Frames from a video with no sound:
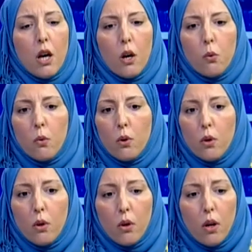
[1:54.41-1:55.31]

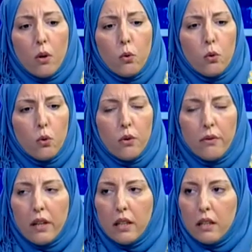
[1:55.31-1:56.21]
او كل كل
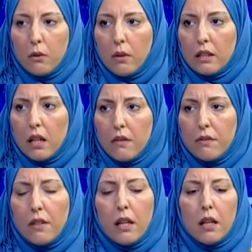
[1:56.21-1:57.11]
فاعلين الاطراف
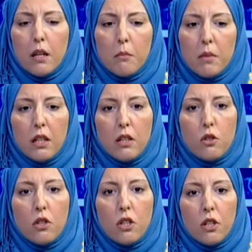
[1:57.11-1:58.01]
من
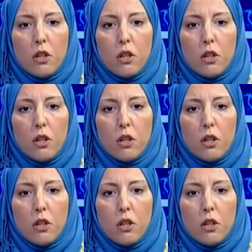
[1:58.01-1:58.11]
اجل